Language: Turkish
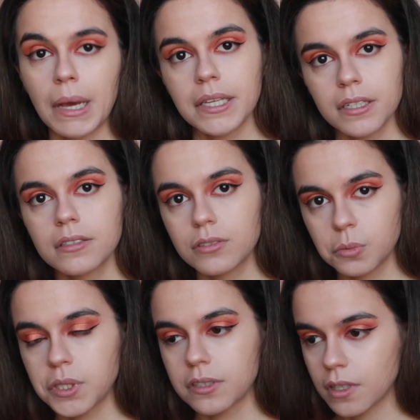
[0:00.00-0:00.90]
Ben
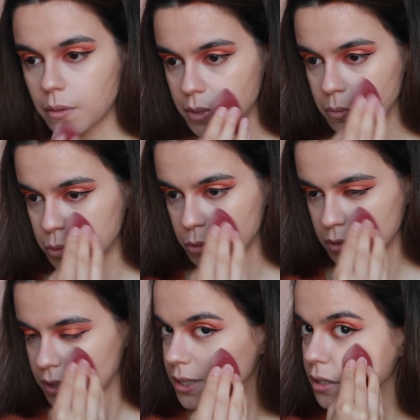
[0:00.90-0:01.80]
yaratıcı bir insan mıyım?
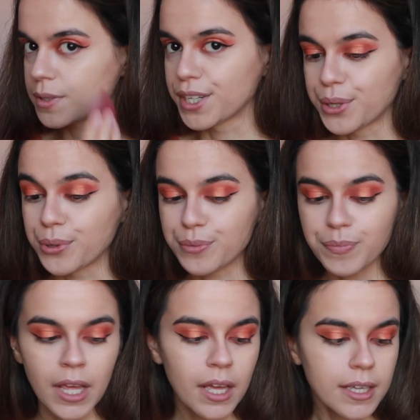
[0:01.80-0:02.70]
Bunu size
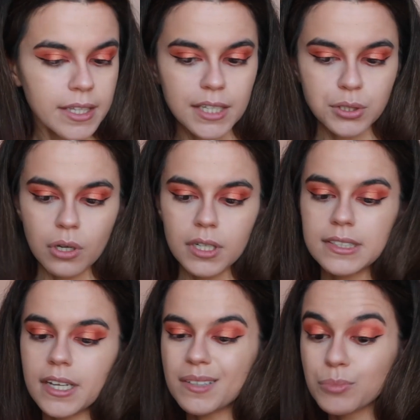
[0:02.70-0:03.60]
bırakıyorum. Yani
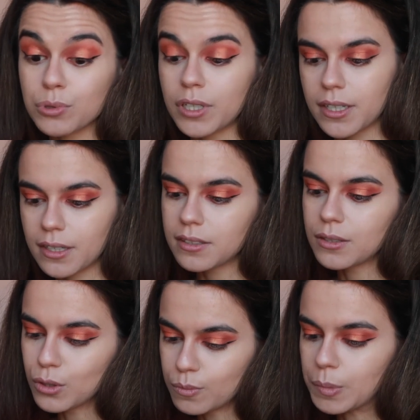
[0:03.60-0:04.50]
şöyle diğer burçlar
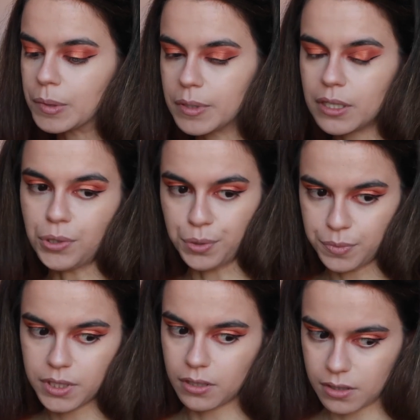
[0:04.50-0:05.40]
hakkında yorum
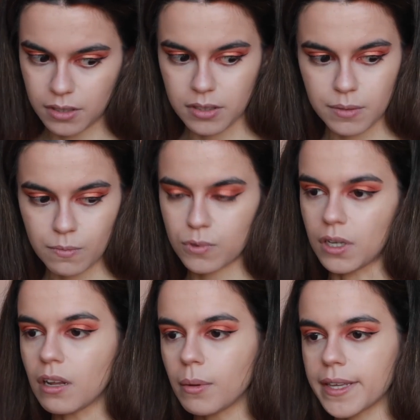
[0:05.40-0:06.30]
yapabiliyorum tanıdıklarım
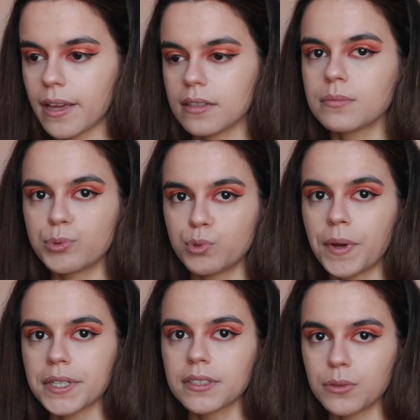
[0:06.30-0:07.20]
üzerine ama kendi
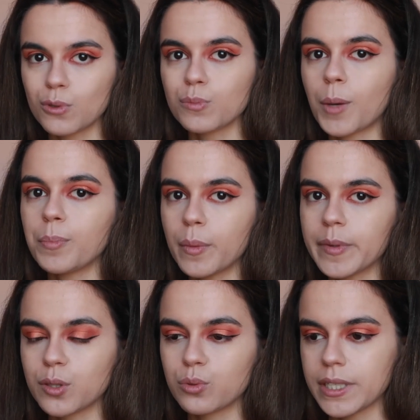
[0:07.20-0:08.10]
burcum hakkında yorum
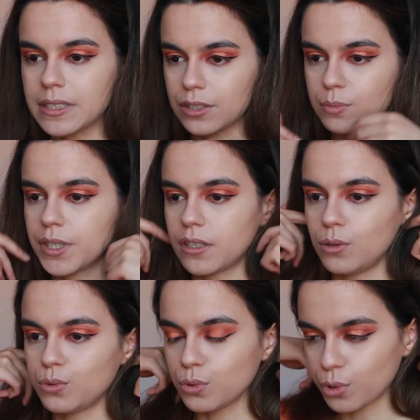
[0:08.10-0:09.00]
yapmak bana şu an saçma
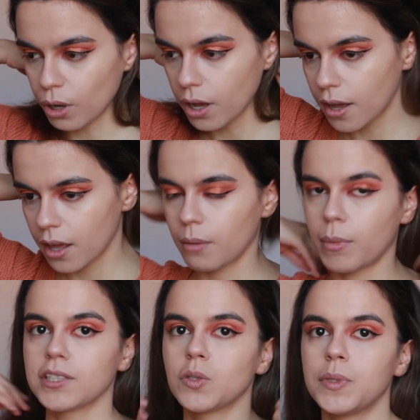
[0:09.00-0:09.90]
geliyor. Çünkü
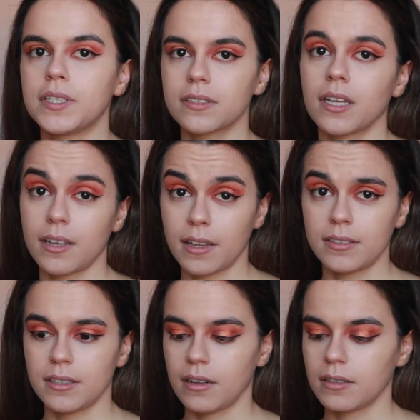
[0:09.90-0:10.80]
bence bir insan
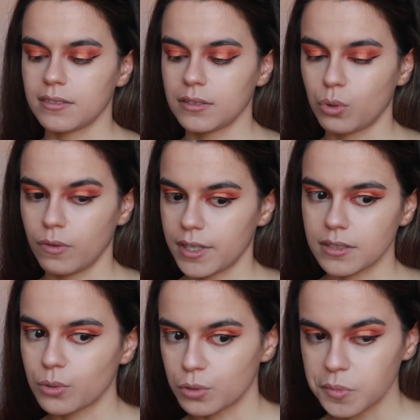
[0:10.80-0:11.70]
kendisi hakkında çok
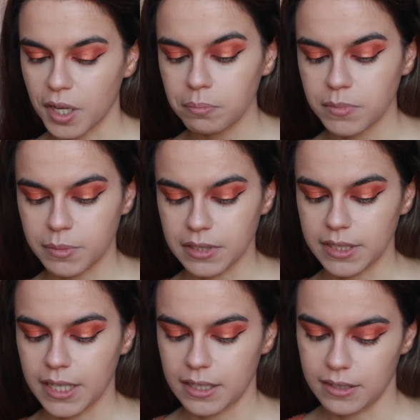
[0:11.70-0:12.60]
fazla yorum
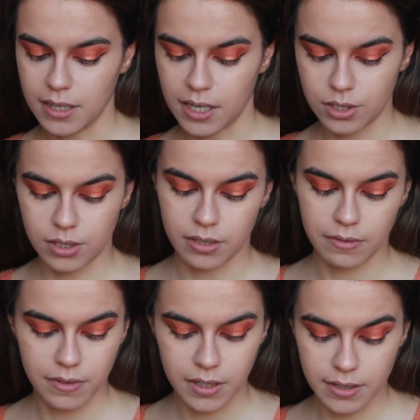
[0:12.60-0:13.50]
yapmamalı. Yani karşı
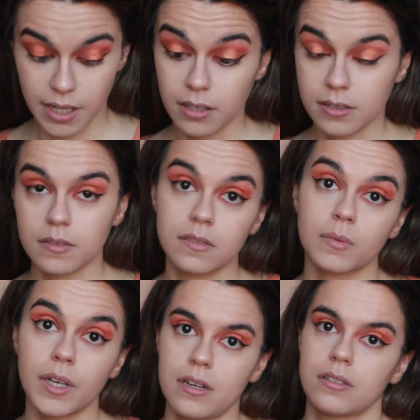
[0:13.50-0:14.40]
tarafa ne
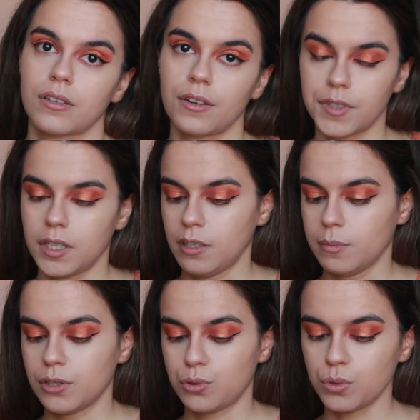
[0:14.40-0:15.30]
yansıttığını karşı taraf daha
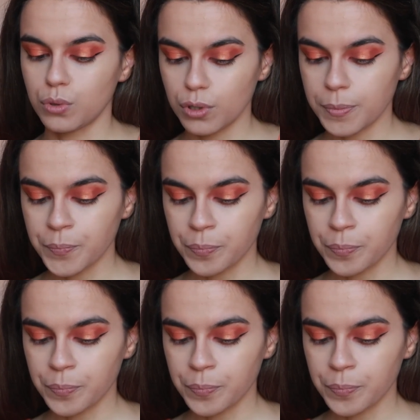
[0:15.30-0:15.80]
iyi bilir. Çünkü